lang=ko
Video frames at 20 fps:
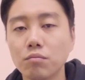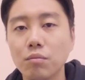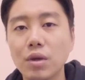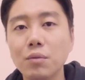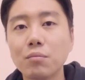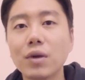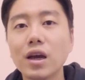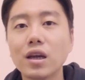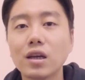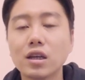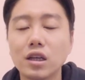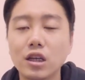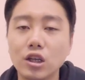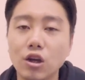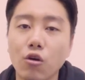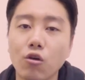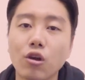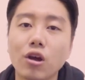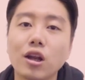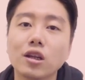핀 마이크를
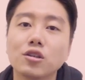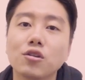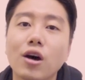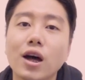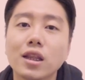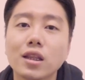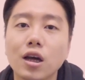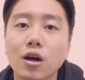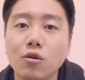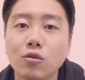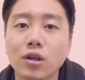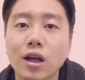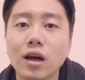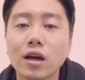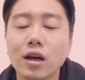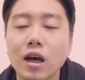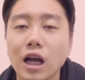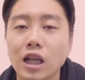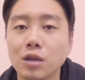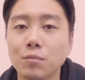연결해서
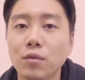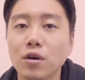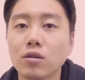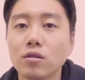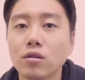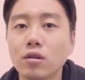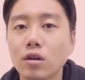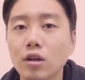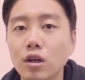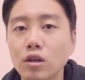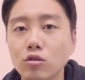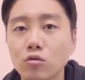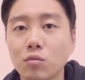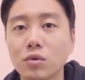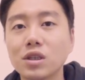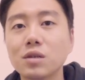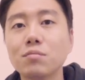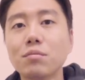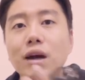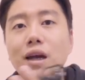한다거나 아니면 좀
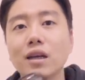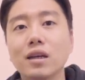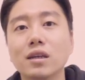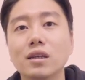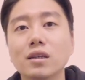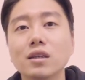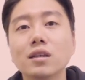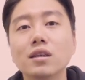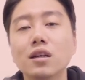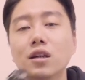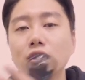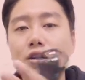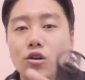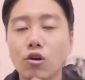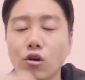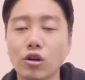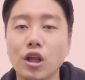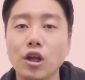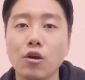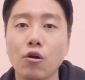큰 마이크를
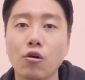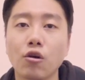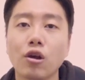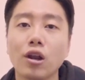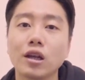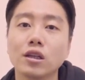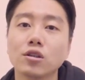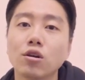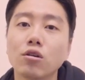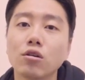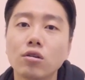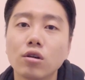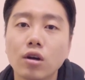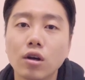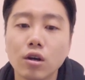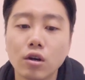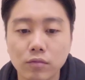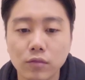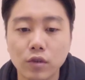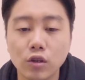여기다 연결해서
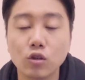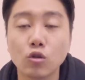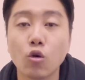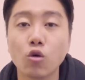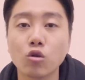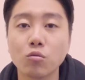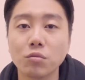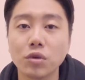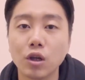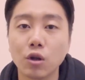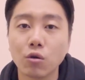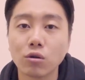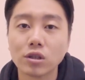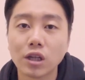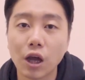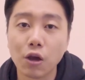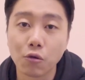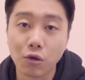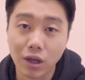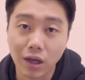녹음기로
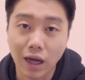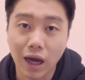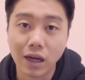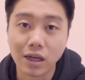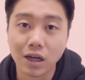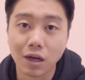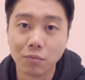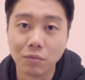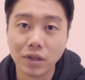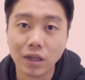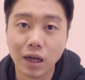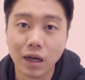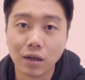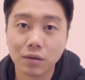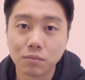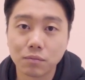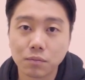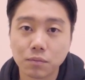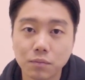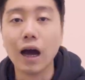사용이 가능합니다.
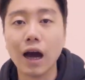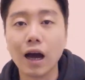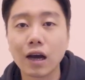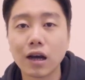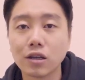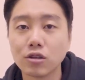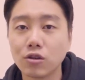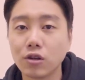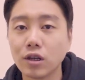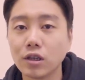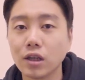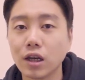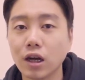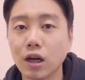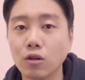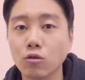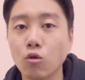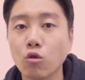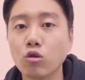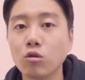아까 전에
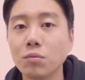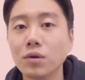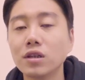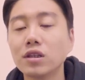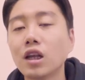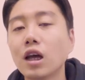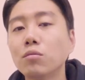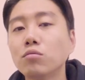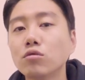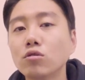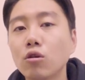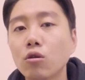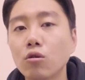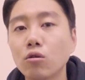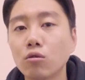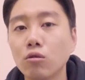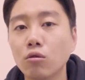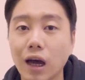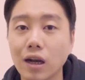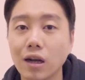제가 녹음이
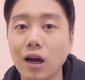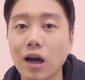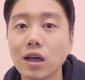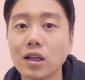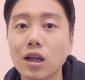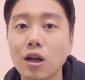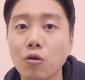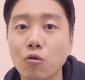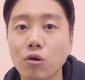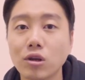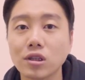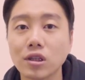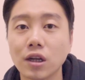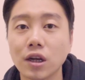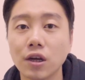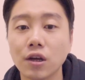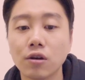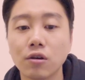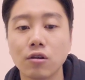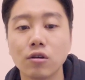세부적으로 가능하다라고
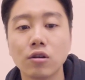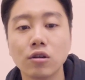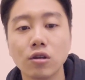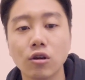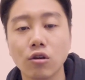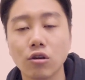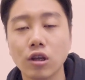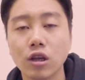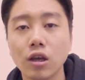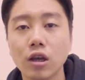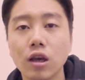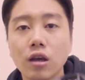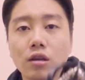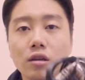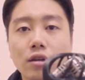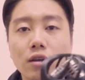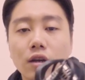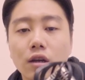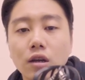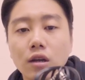했잖아요. 여기에
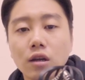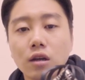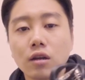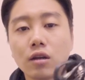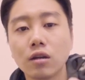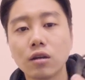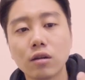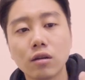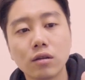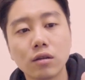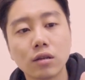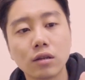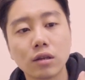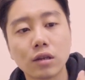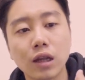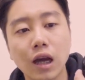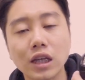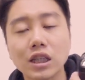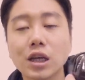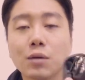
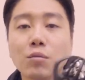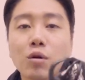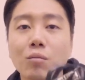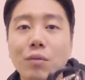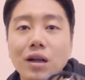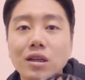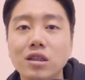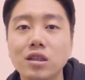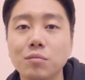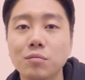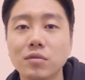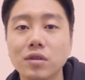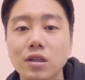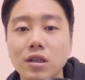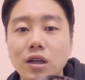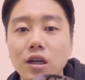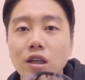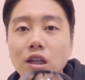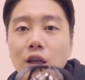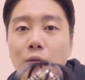다시 한번
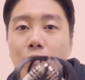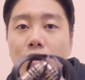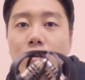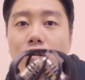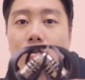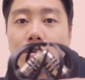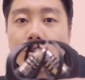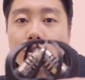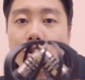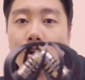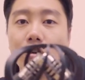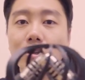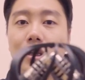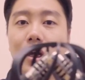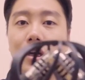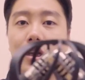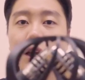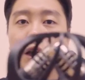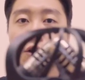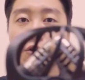말씀드리게 되면
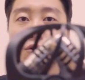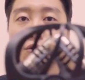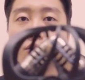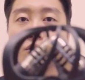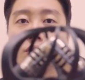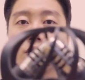10단계로